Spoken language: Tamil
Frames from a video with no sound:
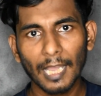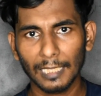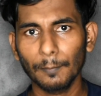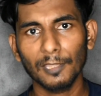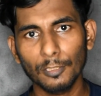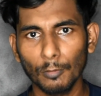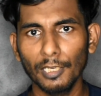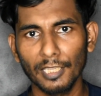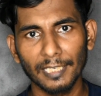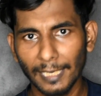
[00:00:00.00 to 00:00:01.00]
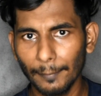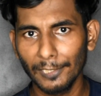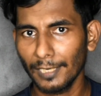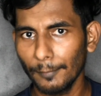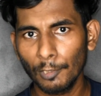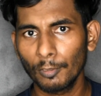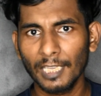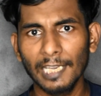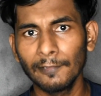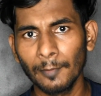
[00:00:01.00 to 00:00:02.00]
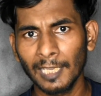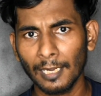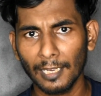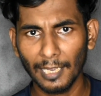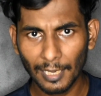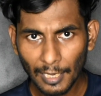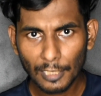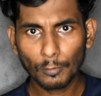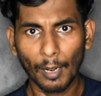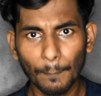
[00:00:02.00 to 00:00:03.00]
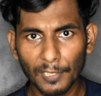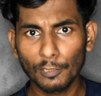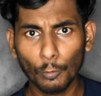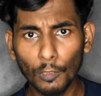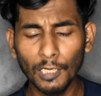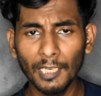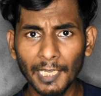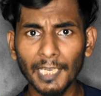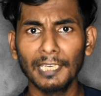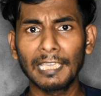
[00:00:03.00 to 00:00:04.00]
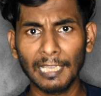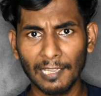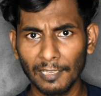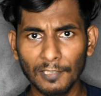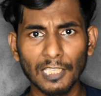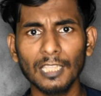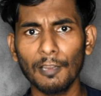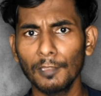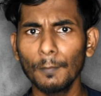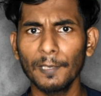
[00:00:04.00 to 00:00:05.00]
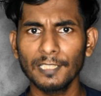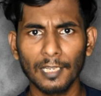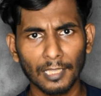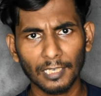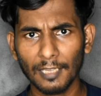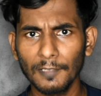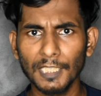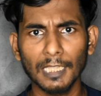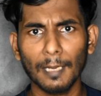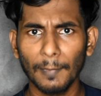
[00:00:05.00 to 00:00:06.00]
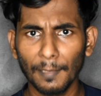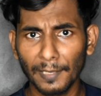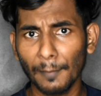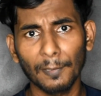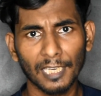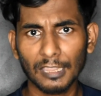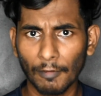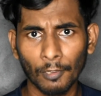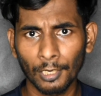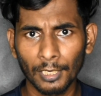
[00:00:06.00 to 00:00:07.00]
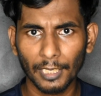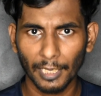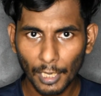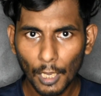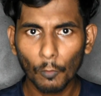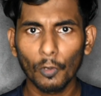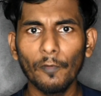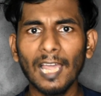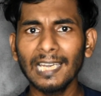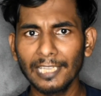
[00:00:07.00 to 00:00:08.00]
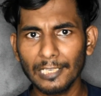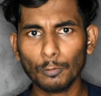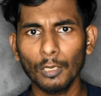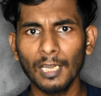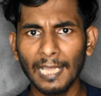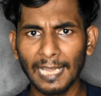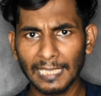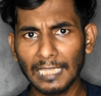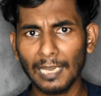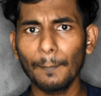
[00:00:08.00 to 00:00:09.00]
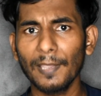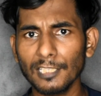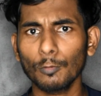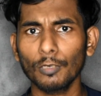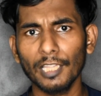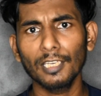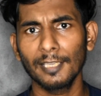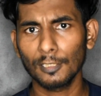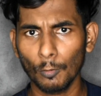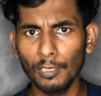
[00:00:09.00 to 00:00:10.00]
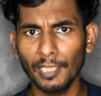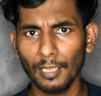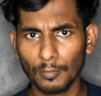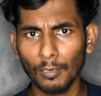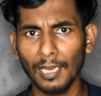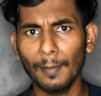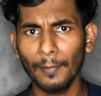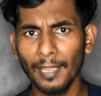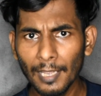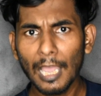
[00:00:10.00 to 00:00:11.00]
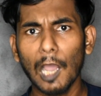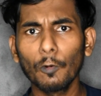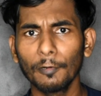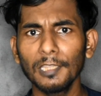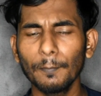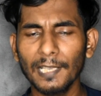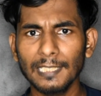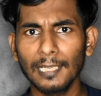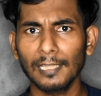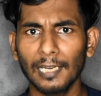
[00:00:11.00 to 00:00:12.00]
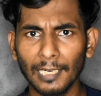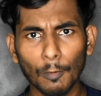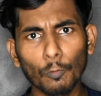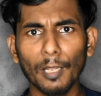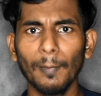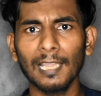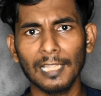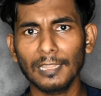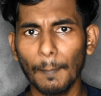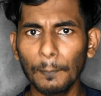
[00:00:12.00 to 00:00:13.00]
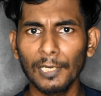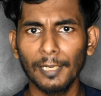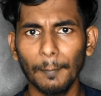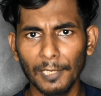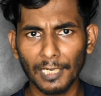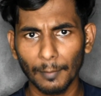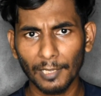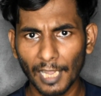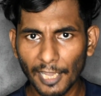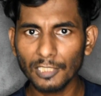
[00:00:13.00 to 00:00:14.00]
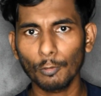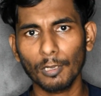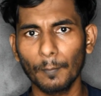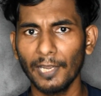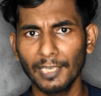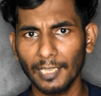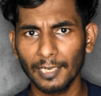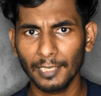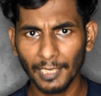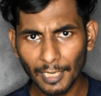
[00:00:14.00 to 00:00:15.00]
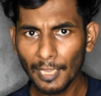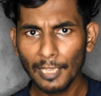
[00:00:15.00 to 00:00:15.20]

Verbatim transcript: அதை பற்றி சொல்லியிருந்தீங்களா அப்படின்ற மாதிரி ஒரு கேள்வி வைக்கிறாங்க ஸோ அப்படி சொல்லி நீங்கள் விசித்ரா வந்து பேசியிருந்தாங்கன்னா விசித்ரா மேலே மிகப்பெரிய தவறு இருக்குது ஒருவேளை நீங்கள் சொல்லலை இதெல்லாம் பேசக்கூடாதுன்னு நீங்கள் சொல்லி சொல்லாமல் அவங்க வந்து பேசியிருந்தாங்கன்னா உங்கள் மேலே தான் தப்பு இருக்குது அப்படின்ற மாதிரி ஐஷுவோட பாயிண்ட்டாக இருக்குது